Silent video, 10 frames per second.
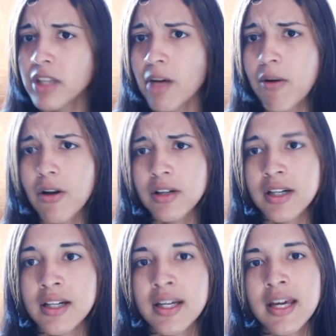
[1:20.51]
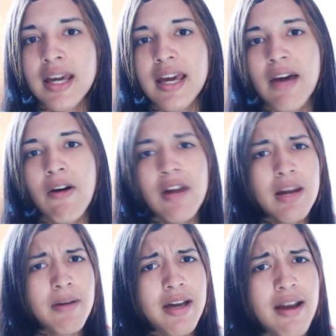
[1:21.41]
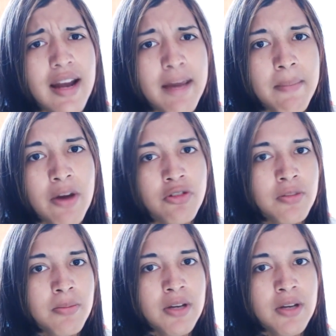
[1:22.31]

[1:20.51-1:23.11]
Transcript: videoblog, Hoy les voy a hablar más